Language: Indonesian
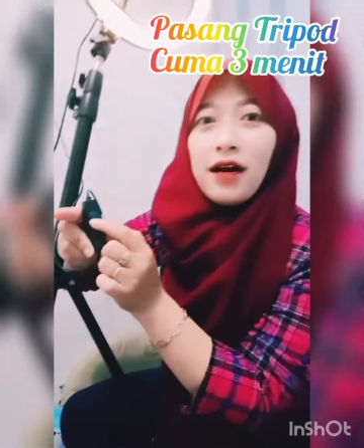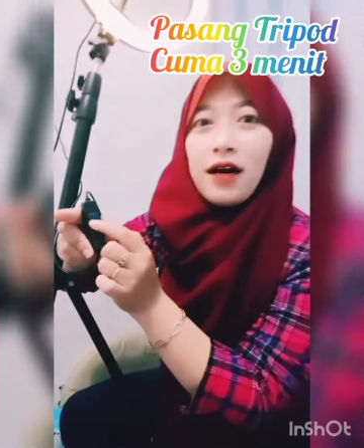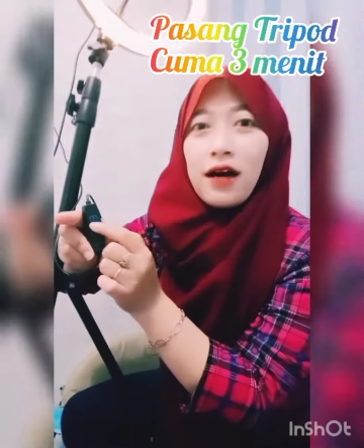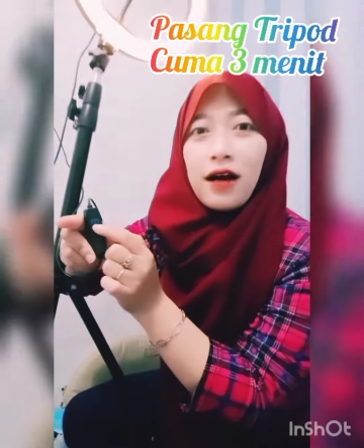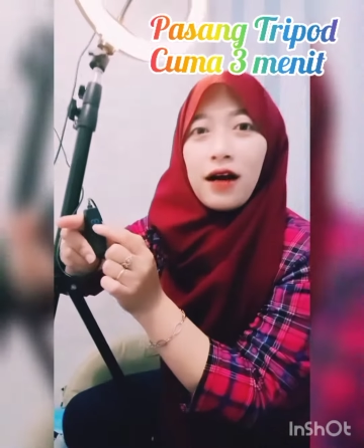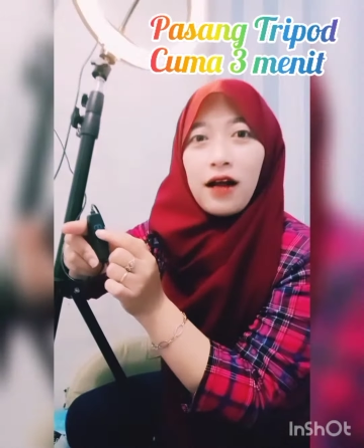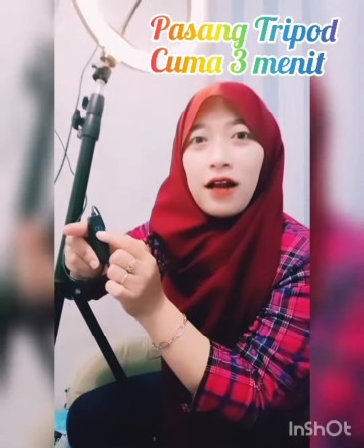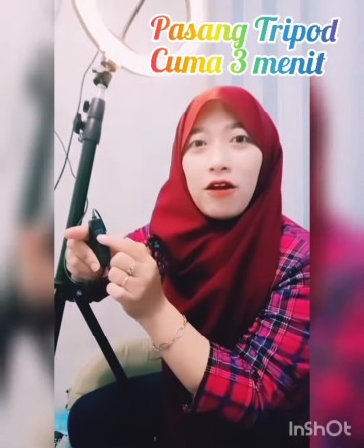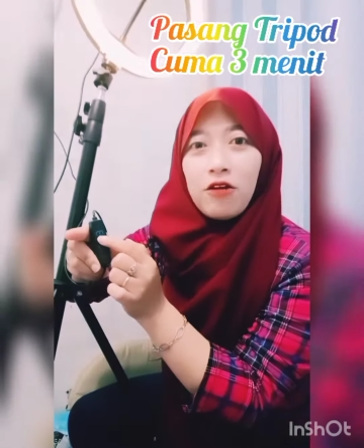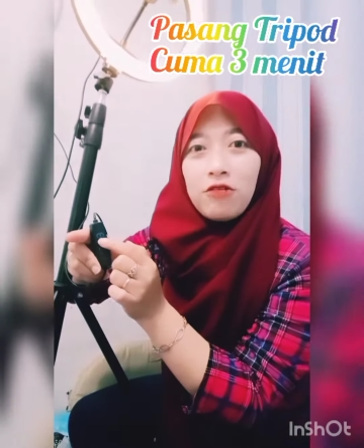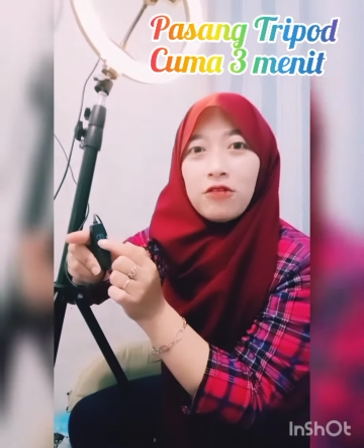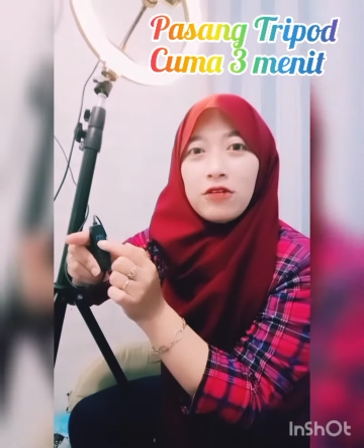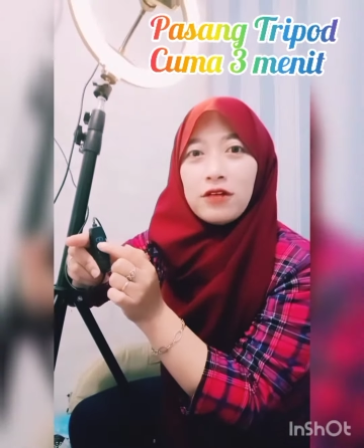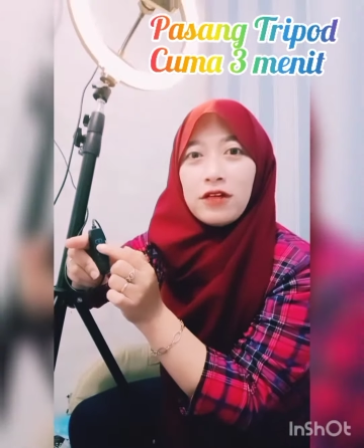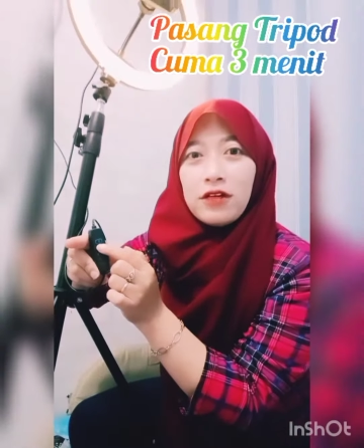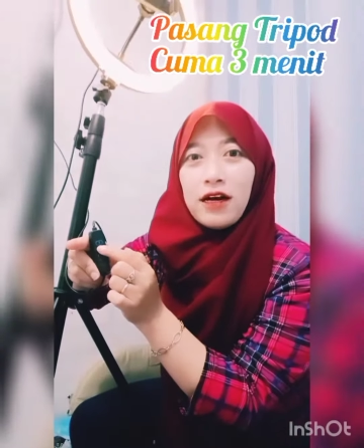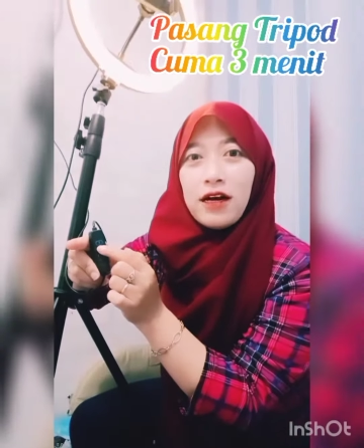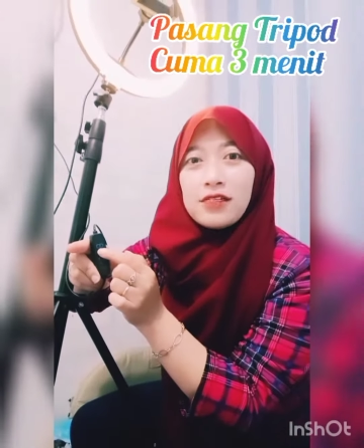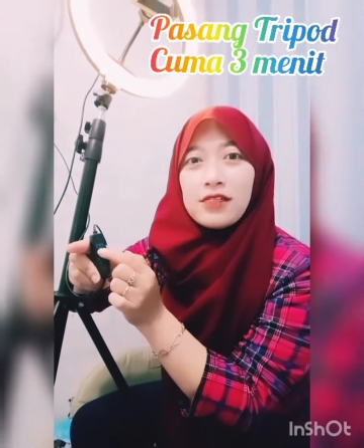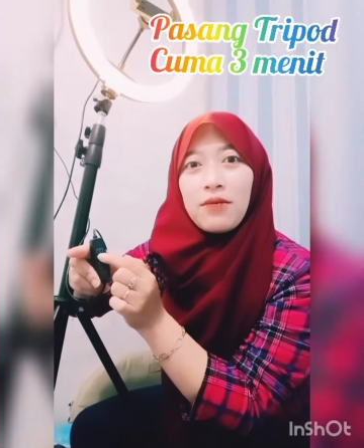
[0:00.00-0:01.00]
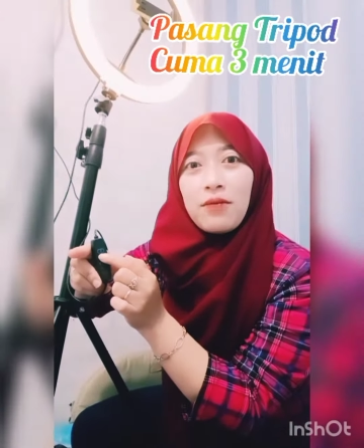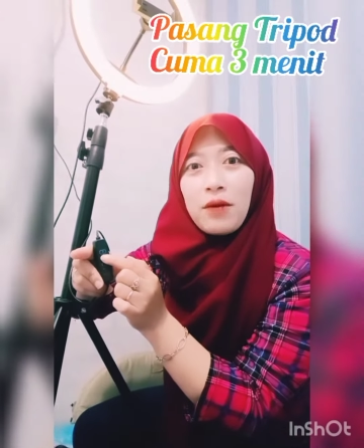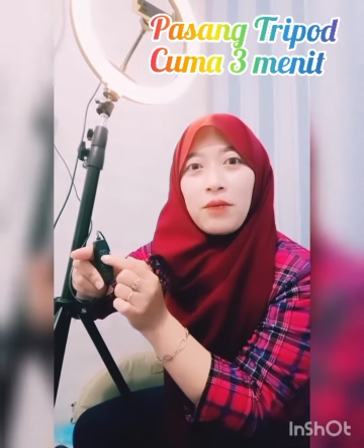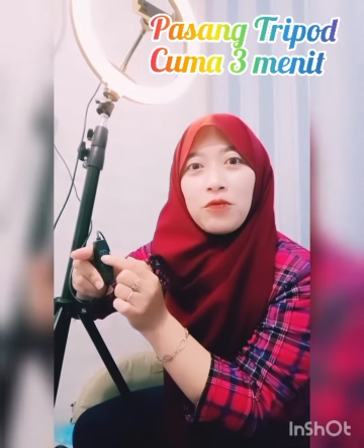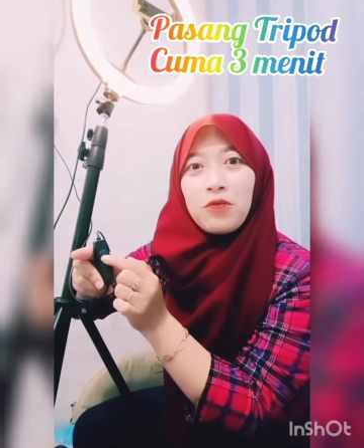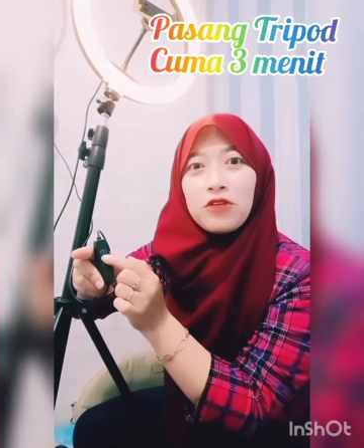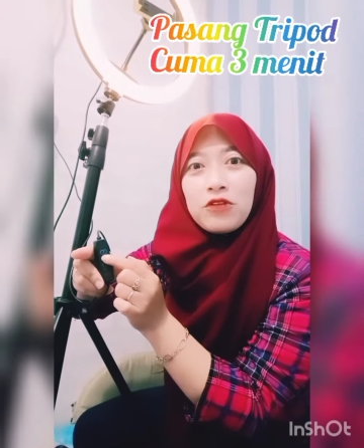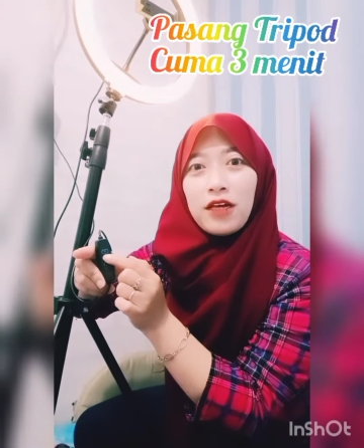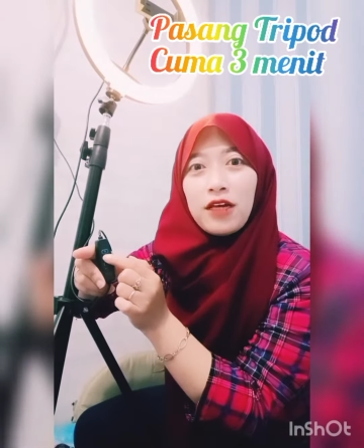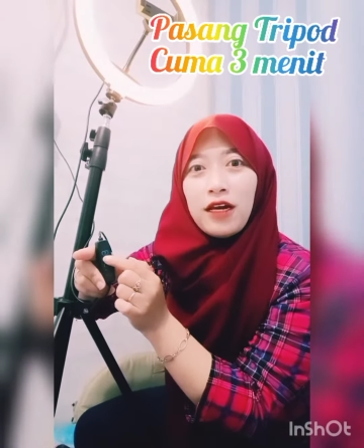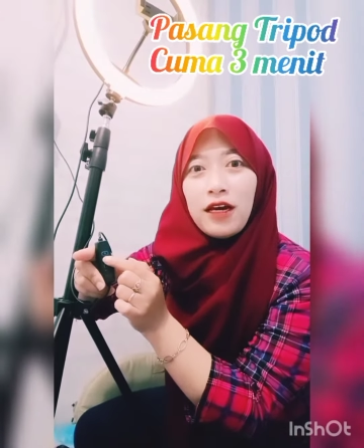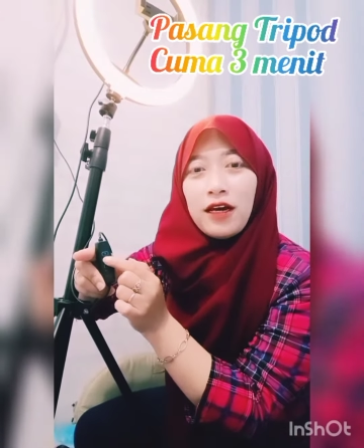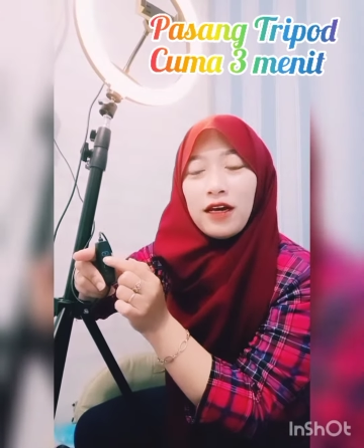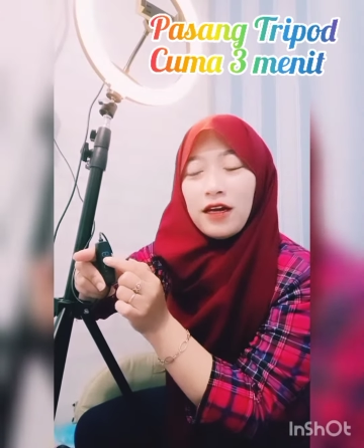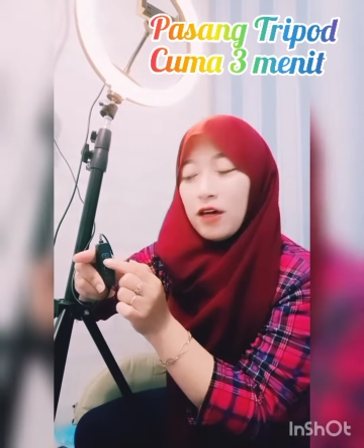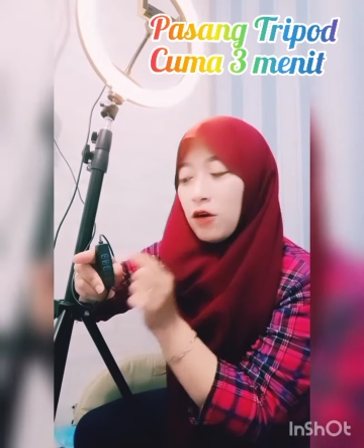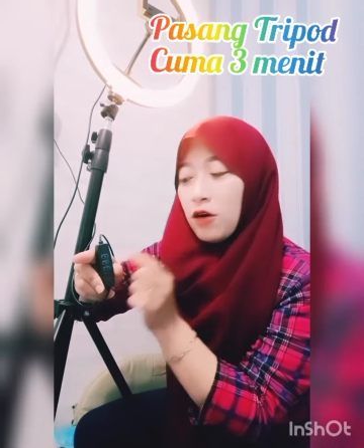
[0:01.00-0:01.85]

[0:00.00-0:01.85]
kalau enggak sama putih